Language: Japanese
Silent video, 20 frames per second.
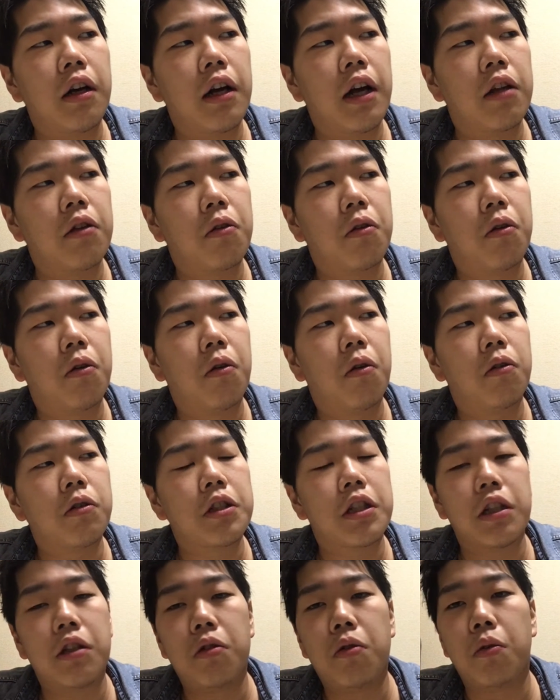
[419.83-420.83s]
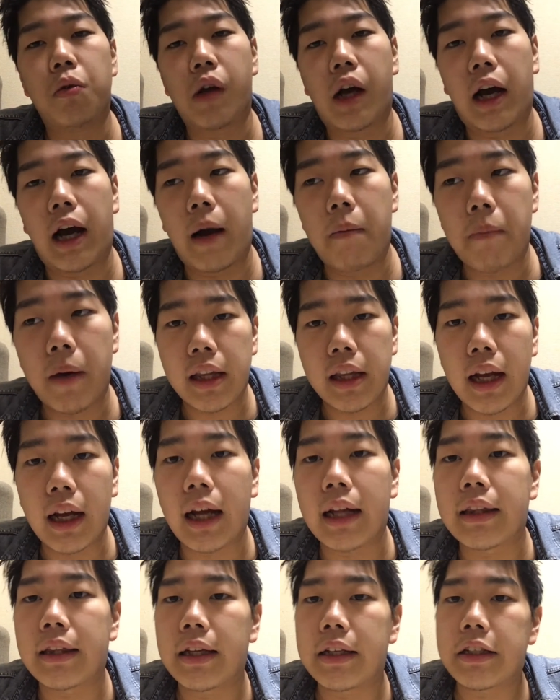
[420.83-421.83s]
あのー、振動とかがあな
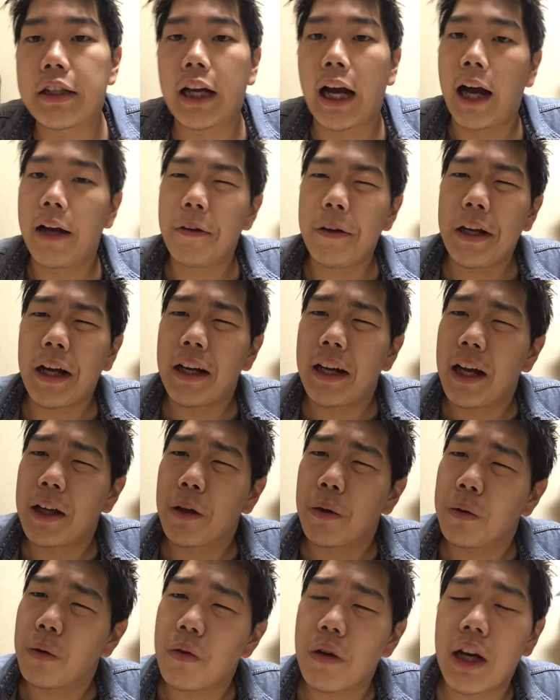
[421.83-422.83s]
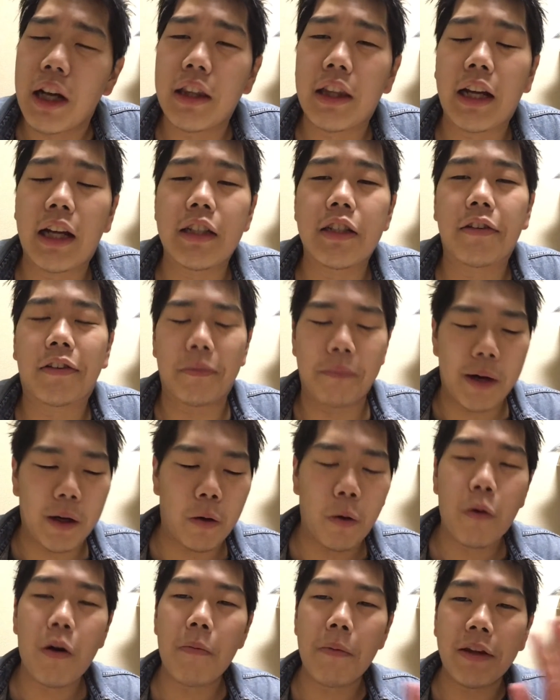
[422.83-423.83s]
かったりして、軽いかな、挙動がって感じですけど、まあ
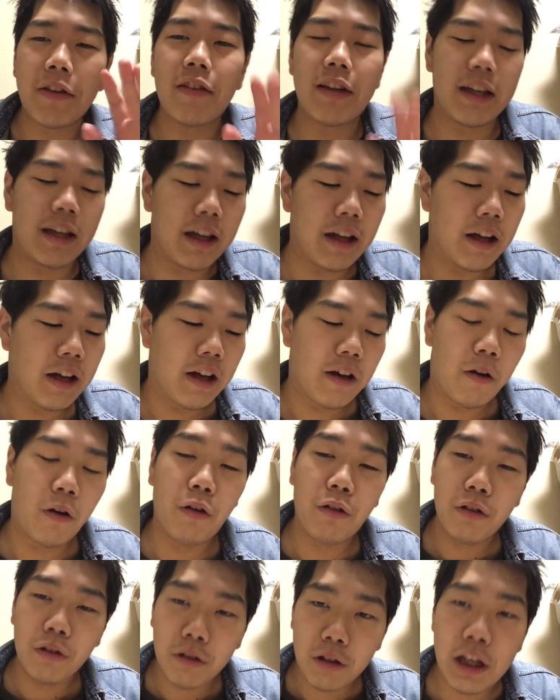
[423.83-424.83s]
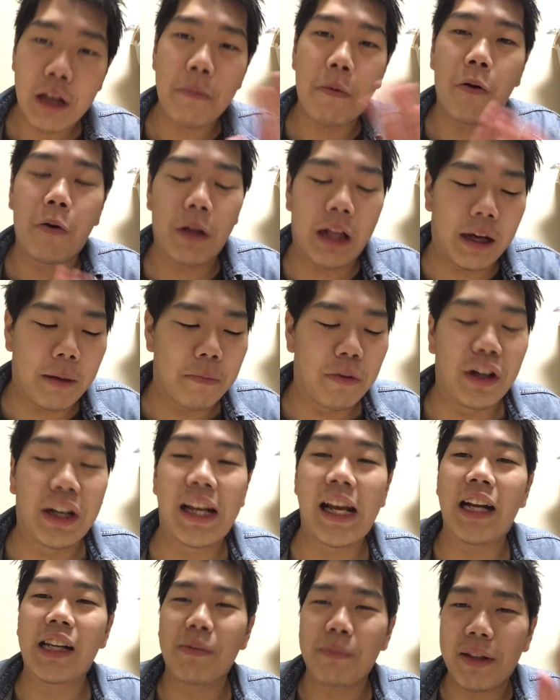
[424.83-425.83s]
ここは別に、本当にもうなんか無
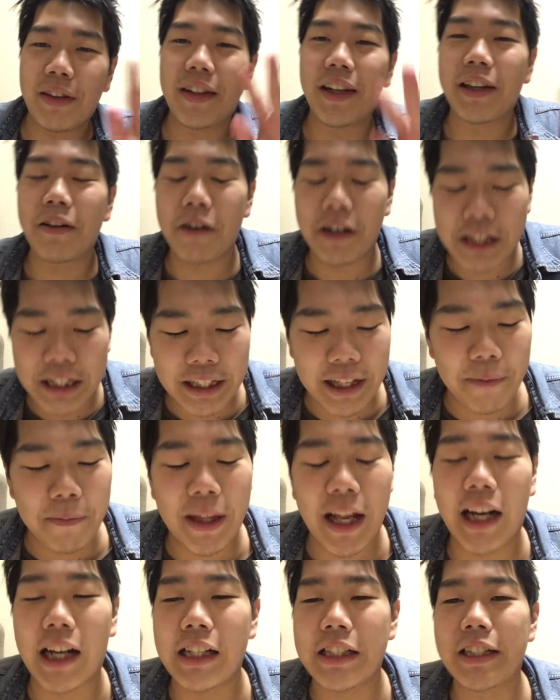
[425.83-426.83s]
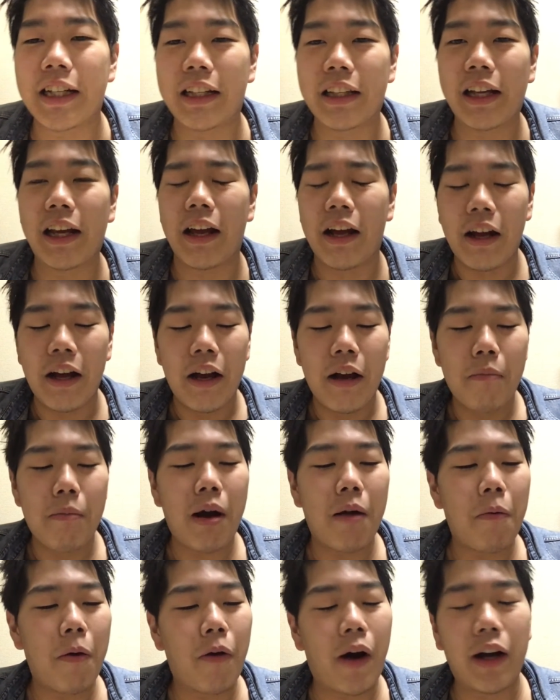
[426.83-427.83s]
理やり見つけた悪い点みたいな感じなんで、
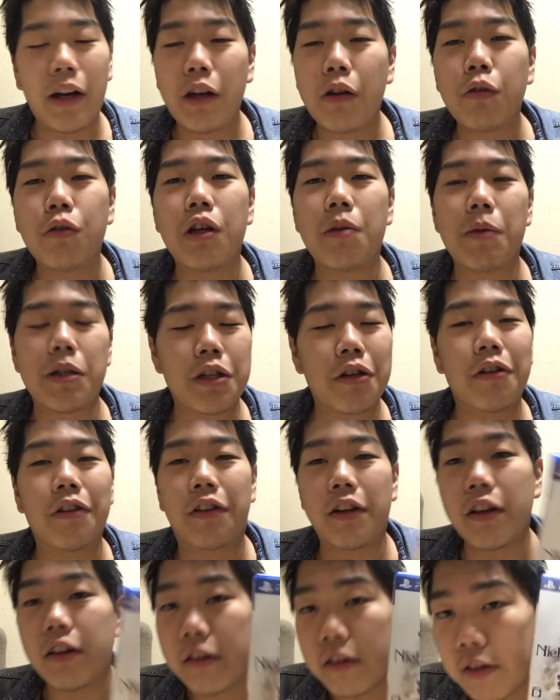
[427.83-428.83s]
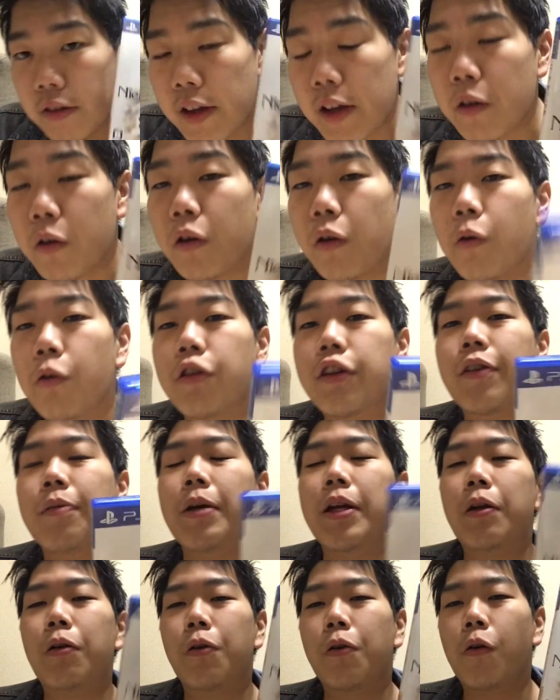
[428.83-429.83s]
まあもう悪いこと言いましたけど、全然これおすす
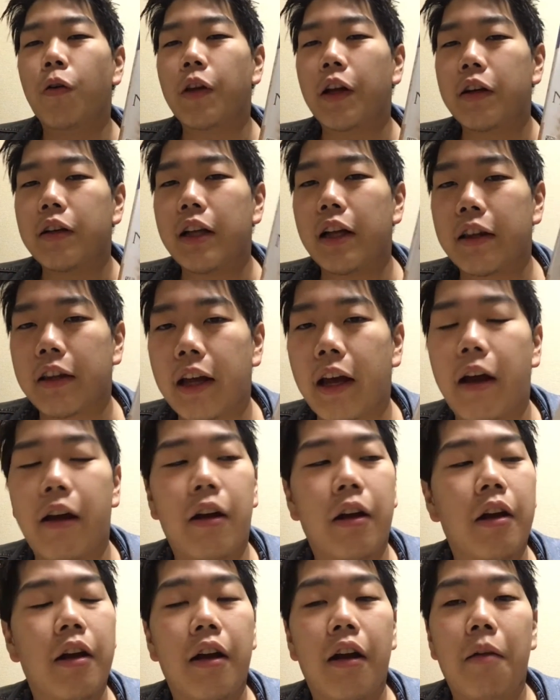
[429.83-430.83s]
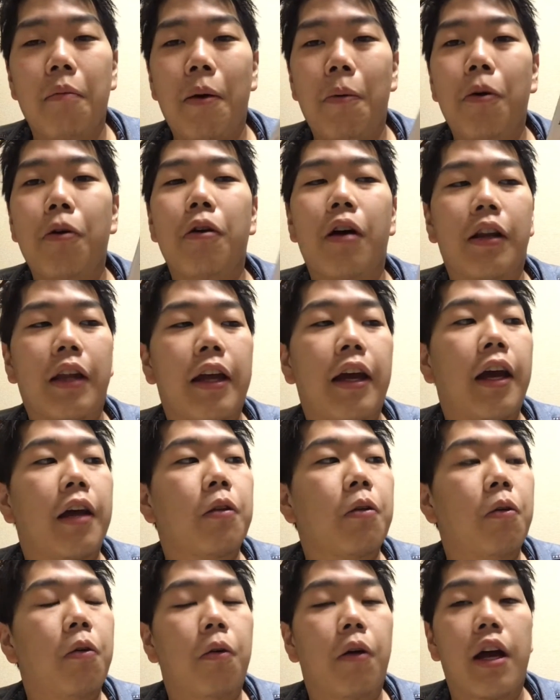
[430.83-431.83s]
めの良作なんで、まあ、僕はね、あ
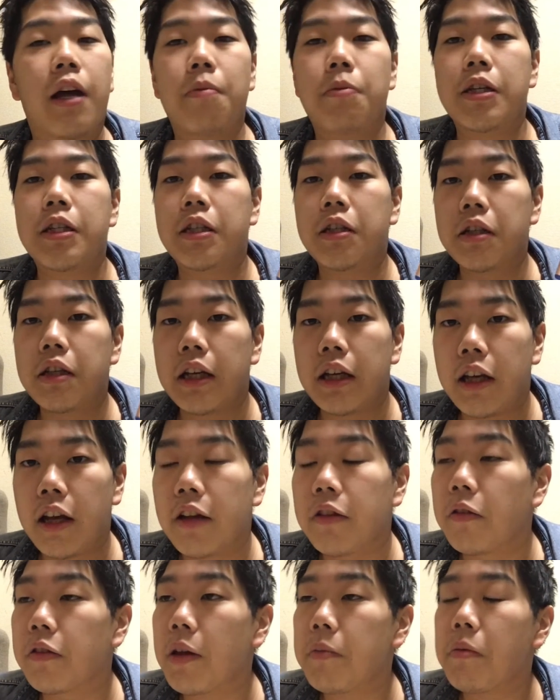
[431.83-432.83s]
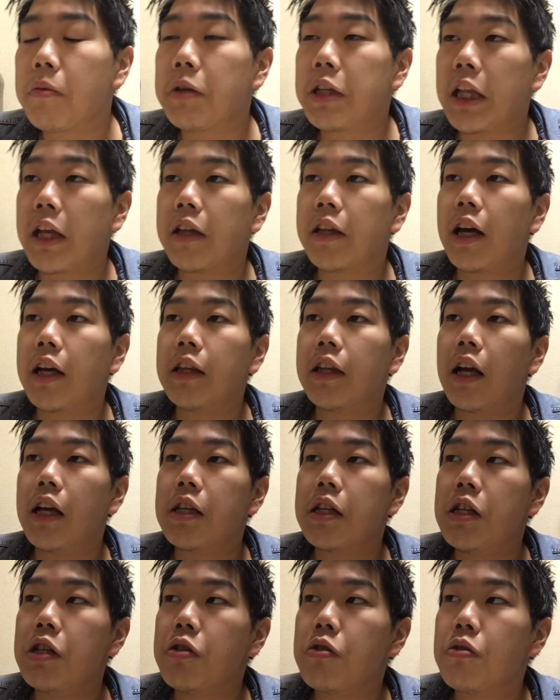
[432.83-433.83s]
の ABCDE 全部見て、だいた
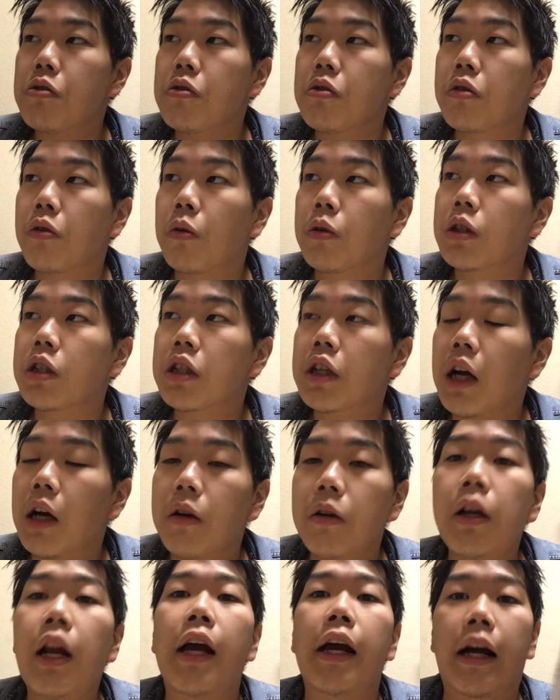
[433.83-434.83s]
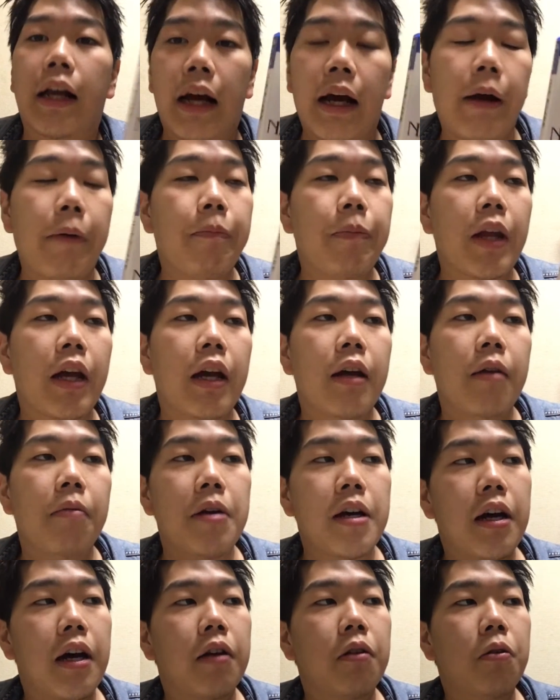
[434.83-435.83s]
い25時間ぐらいかな、
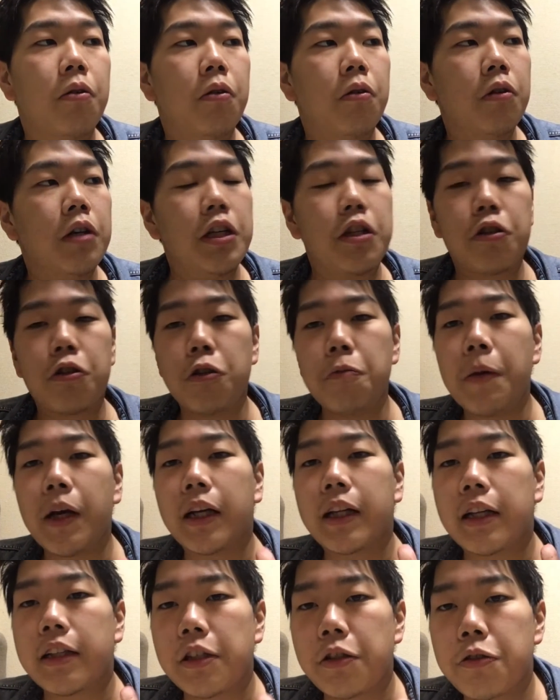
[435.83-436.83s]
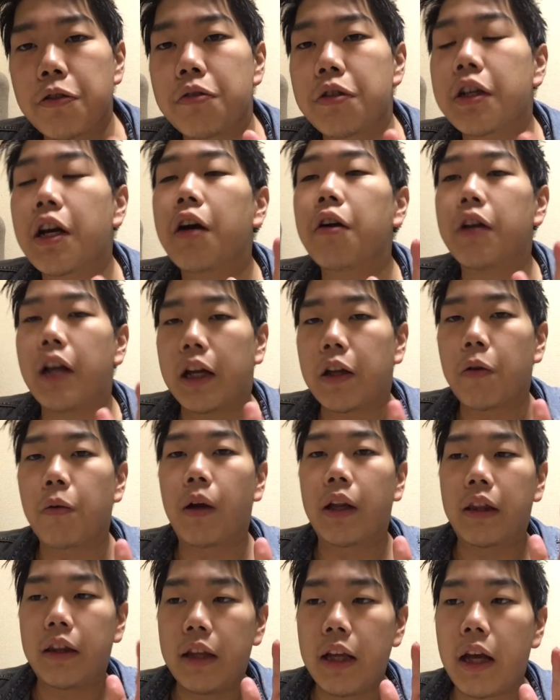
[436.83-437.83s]
まあ、あの、1周目が大体10時間ぐらいで
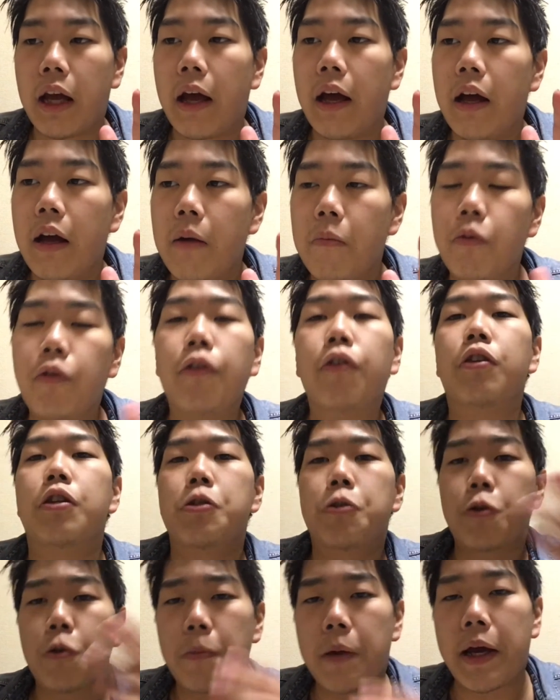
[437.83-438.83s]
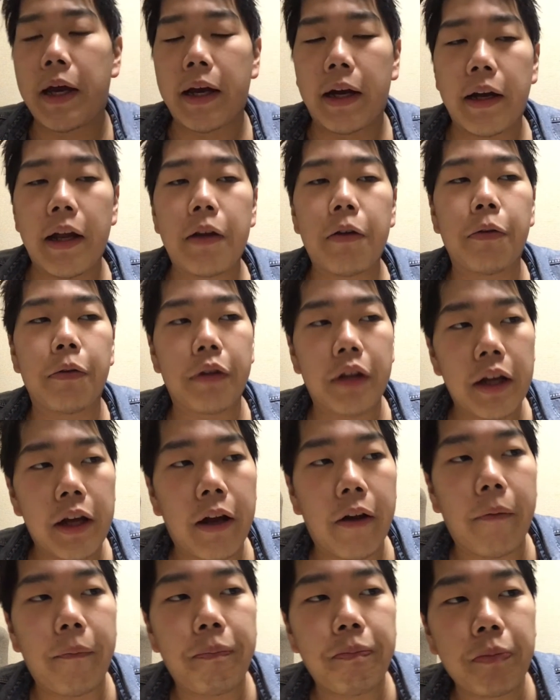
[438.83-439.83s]
終わって、もうすぐ2周目やれるん
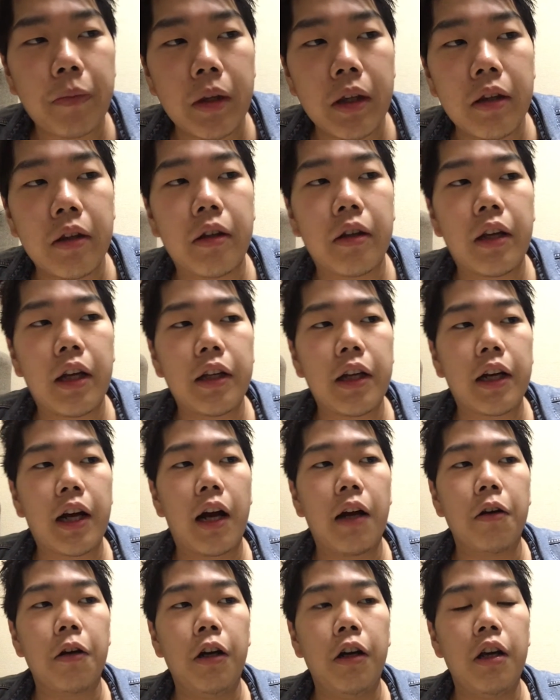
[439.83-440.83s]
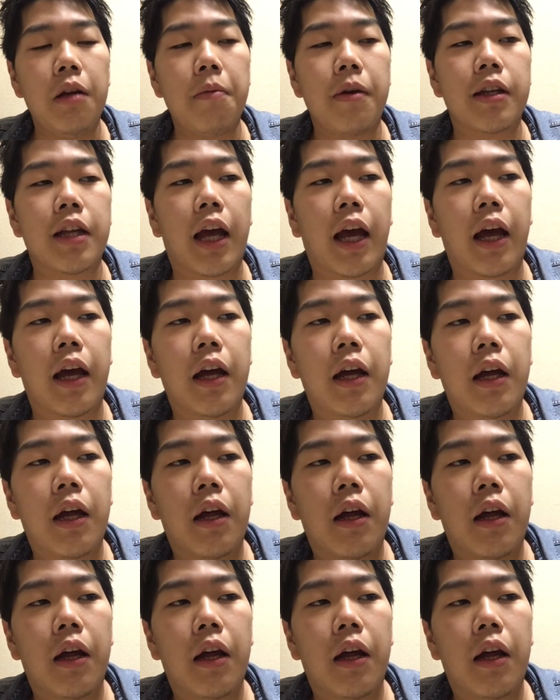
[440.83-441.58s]
で、うん、大体完クリまで、